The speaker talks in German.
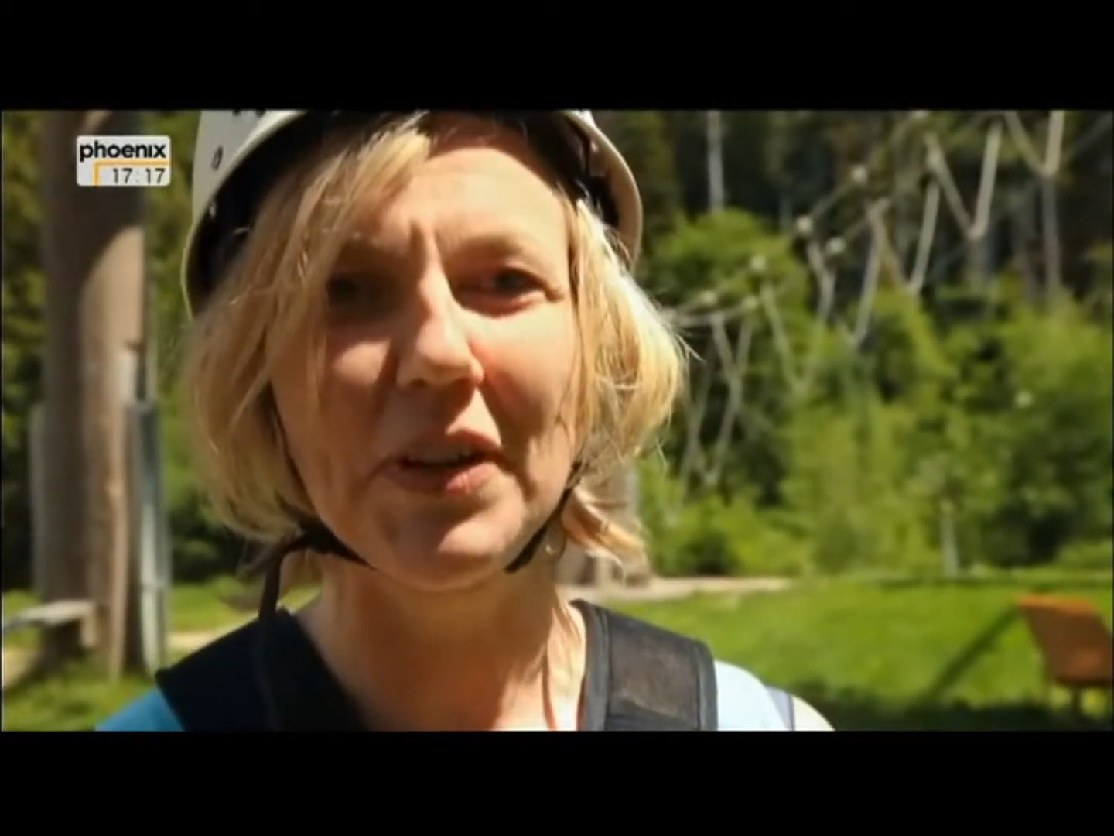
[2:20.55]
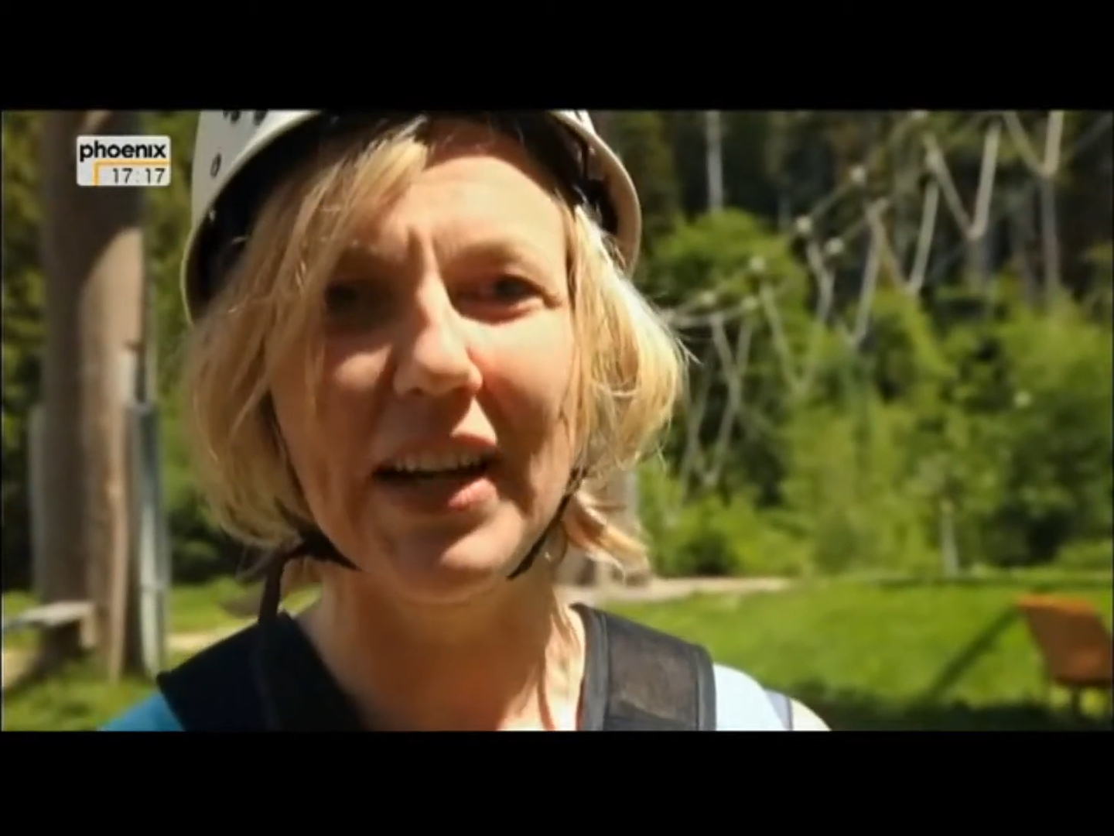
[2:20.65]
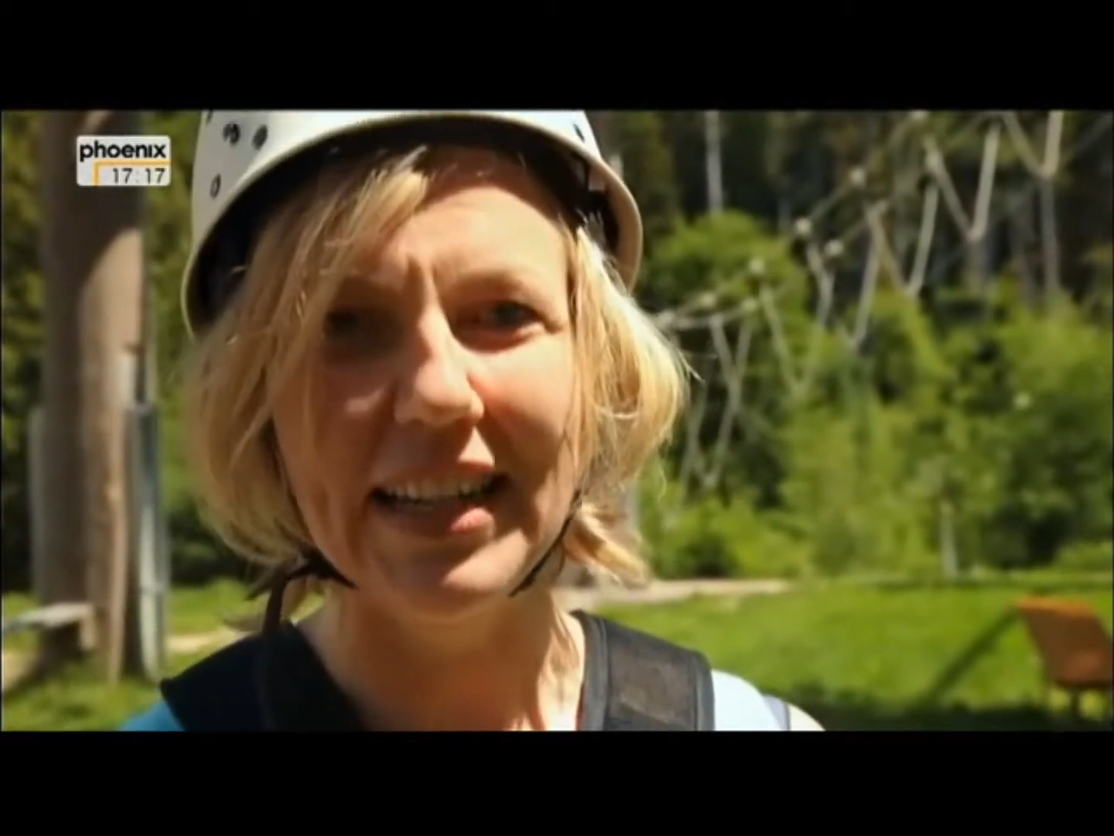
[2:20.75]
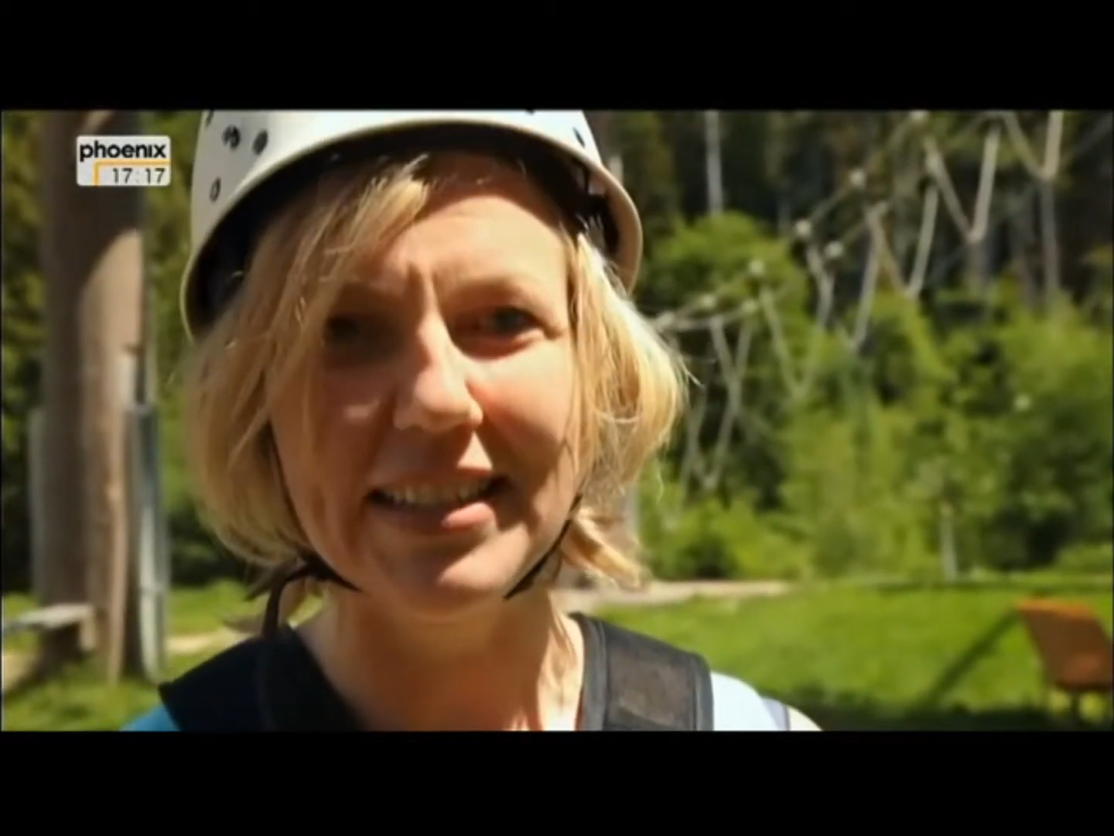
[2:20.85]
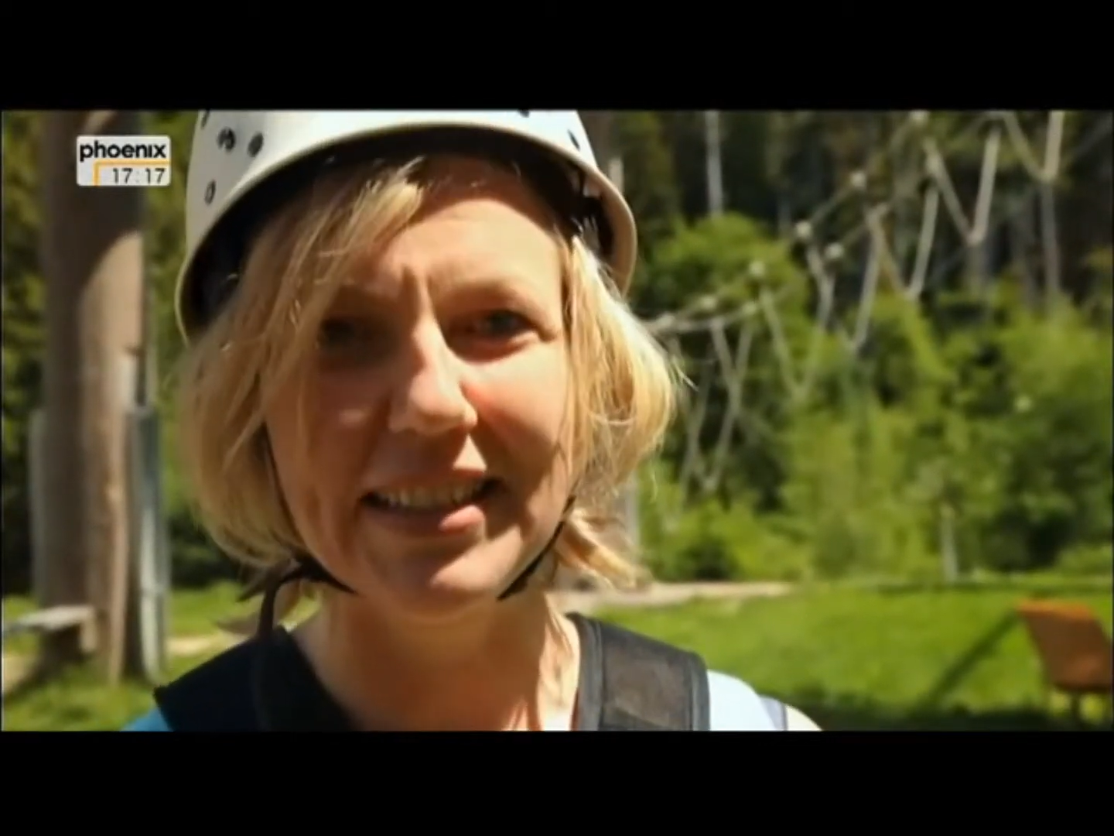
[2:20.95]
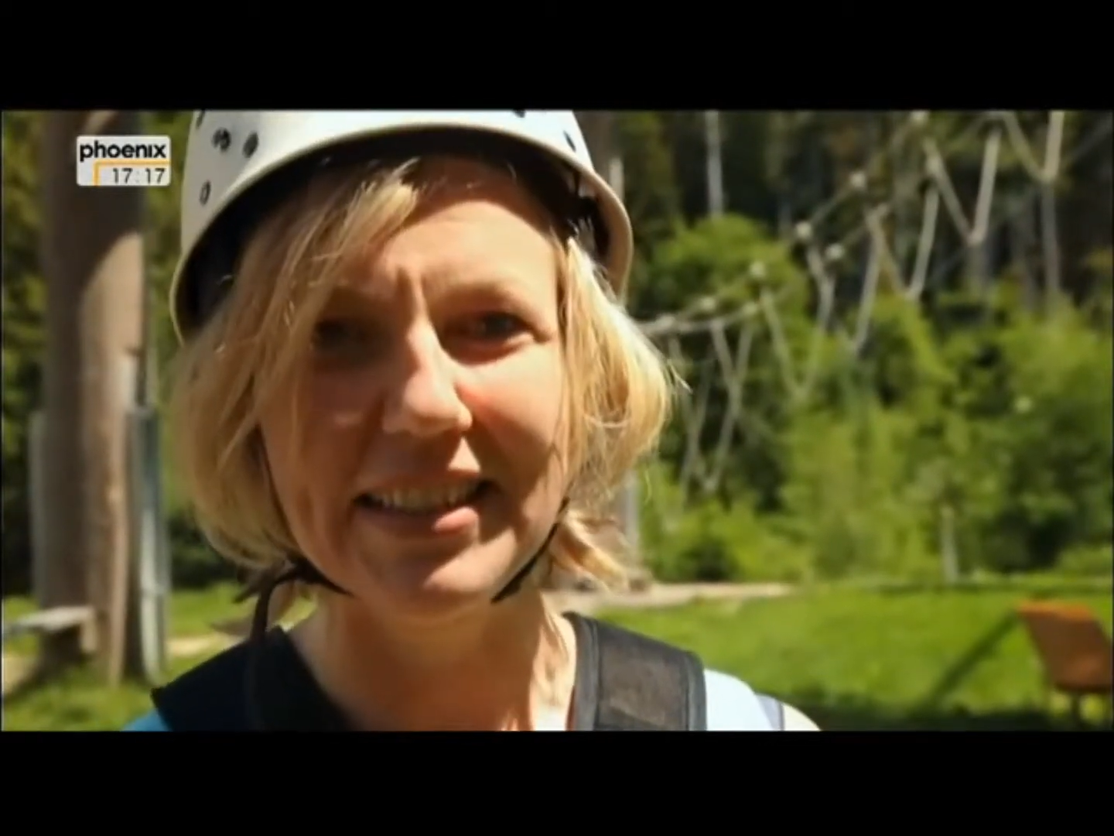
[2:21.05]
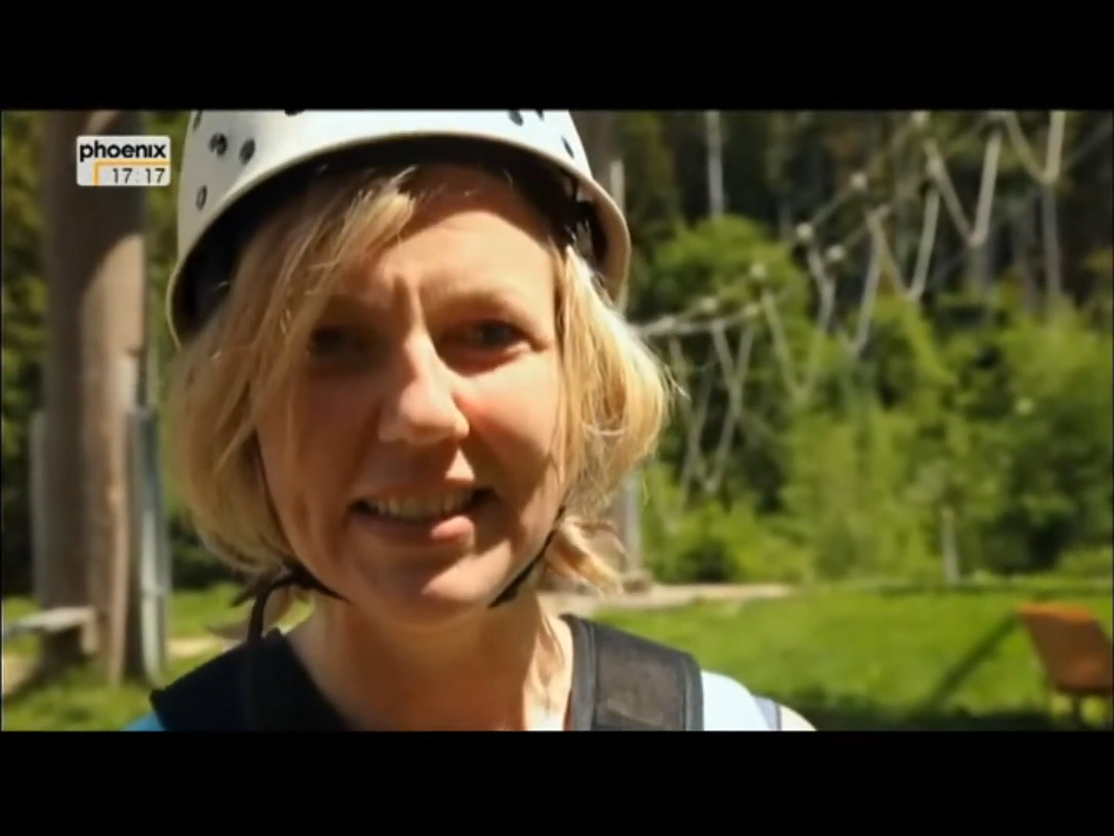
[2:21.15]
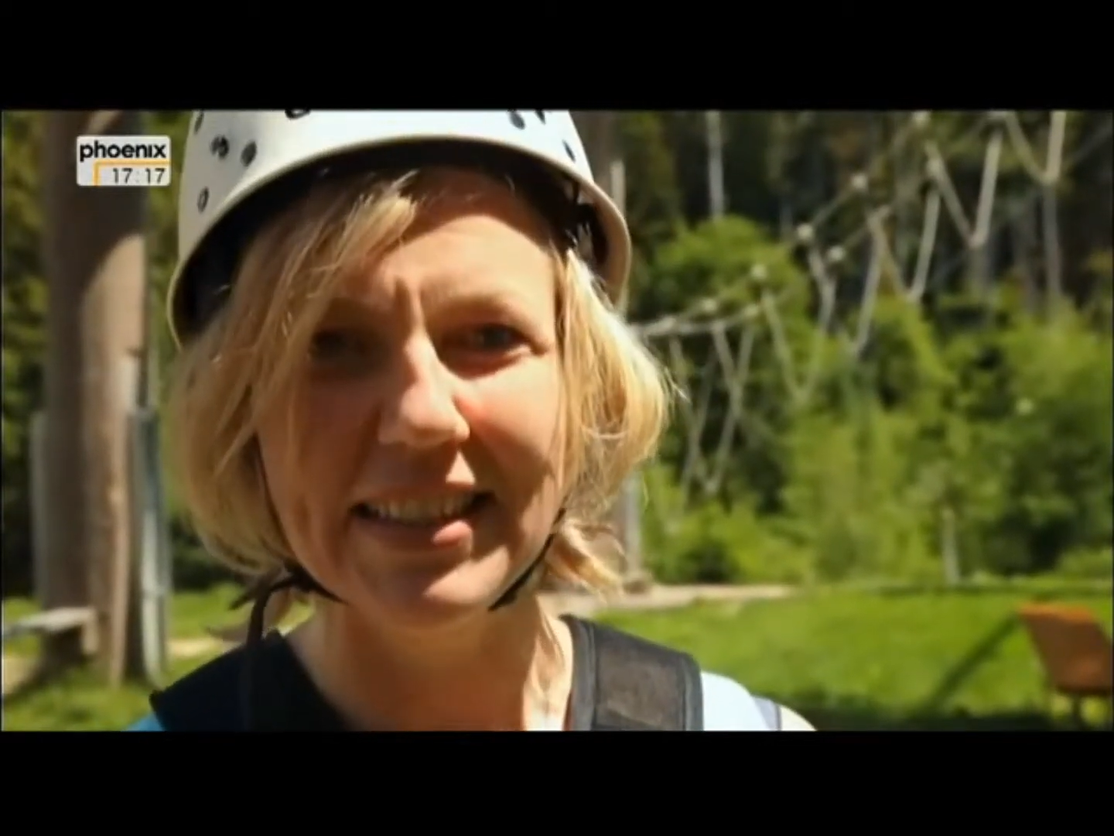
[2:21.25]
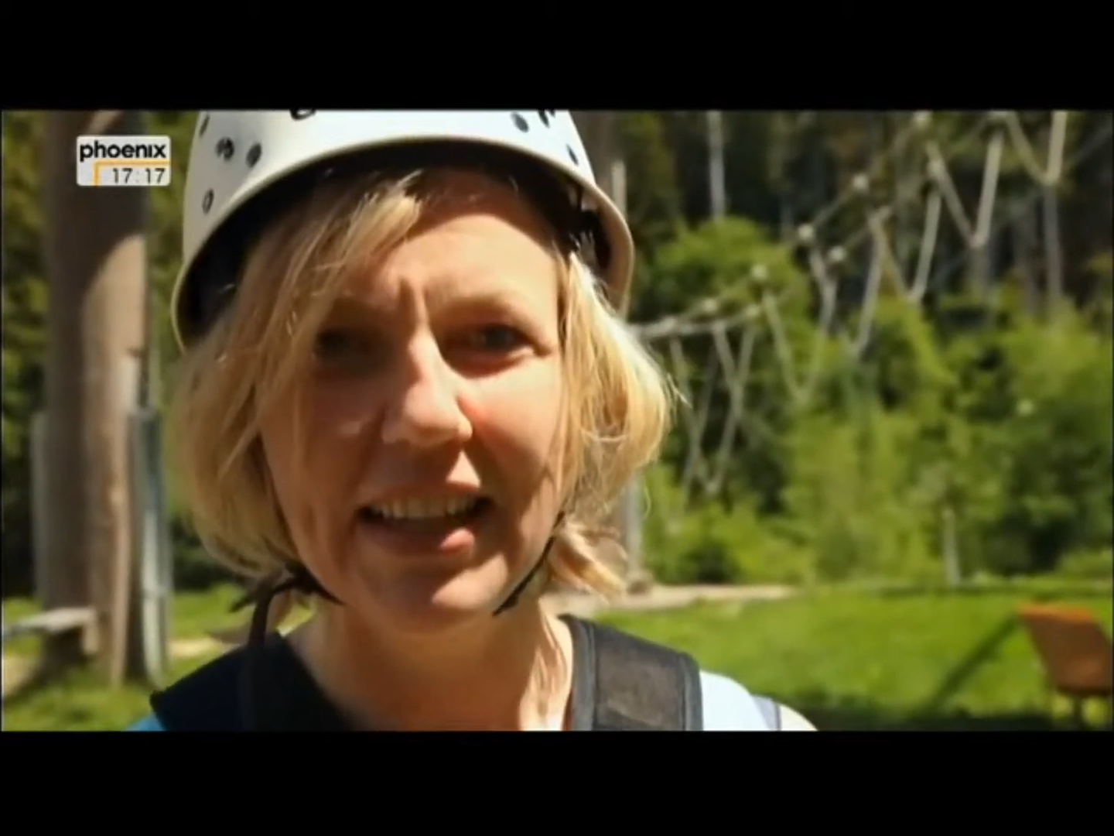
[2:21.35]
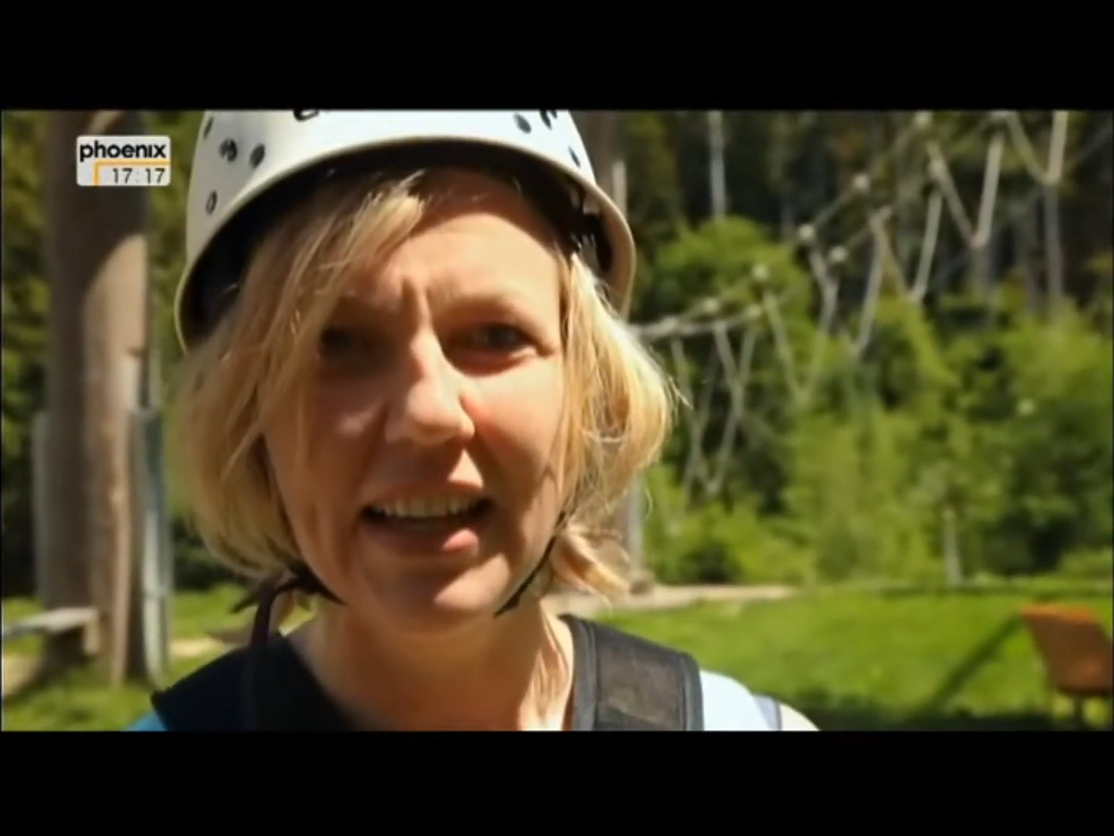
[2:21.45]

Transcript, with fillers: krass ist,